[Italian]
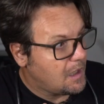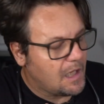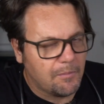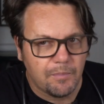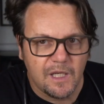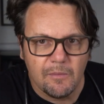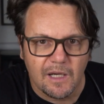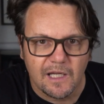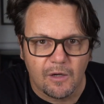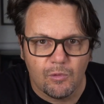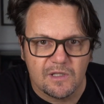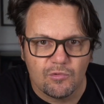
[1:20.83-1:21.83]
E prima
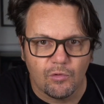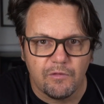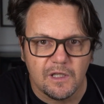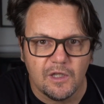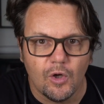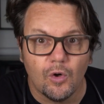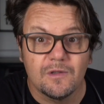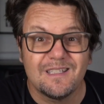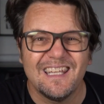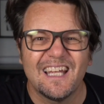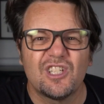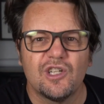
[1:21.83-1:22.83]
che questo video
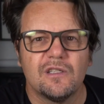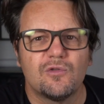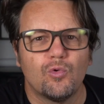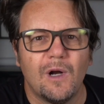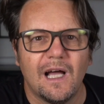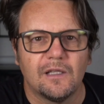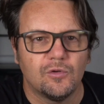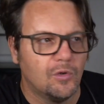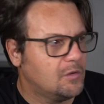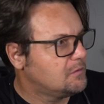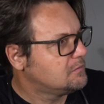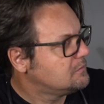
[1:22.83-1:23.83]
sia
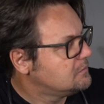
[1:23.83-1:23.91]
censurato,